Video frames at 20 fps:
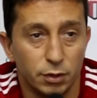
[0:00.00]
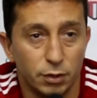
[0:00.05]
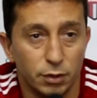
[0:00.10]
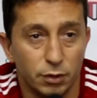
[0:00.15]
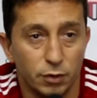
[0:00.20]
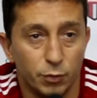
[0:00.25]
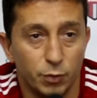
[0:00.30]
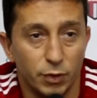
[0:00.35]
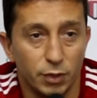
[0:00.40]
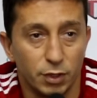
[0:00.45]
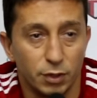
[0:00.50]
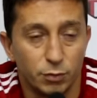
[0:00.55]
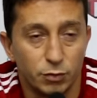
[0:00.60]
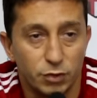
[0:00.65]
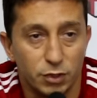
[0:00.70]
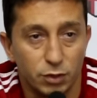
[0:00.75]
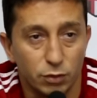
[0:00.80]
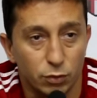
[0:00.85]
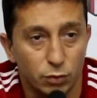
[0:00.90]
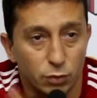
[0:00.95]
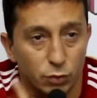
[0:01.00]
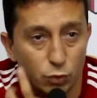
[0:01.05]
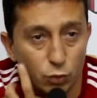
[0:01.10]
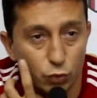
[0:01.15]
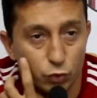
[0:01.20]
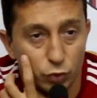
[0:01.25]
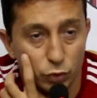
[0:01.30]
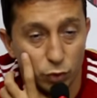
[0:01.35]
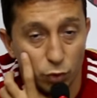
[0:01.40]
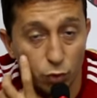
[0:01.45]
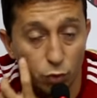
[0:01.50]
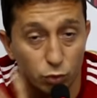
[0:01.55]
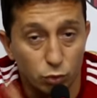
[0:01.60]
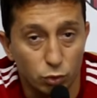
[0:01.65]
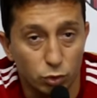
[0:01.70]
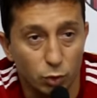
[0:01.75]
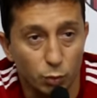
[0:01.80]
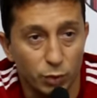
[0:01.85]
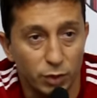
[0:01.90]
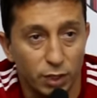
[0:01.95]
Esperamos que no, no longo do
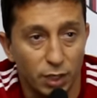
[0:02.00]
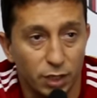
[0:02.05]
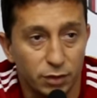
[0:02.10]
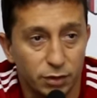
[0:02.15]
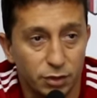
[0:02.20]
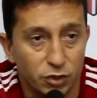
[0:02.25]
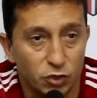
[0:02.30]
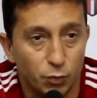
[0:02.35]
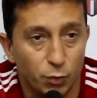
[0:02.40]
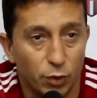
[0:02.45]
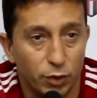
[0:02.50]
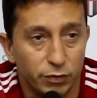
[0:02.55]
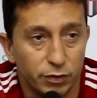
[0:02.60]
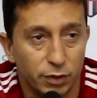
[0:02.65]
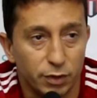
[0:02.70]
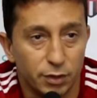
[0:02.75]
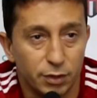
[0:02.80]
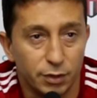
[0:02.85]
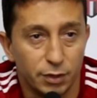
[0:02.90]
campeonato a gente possa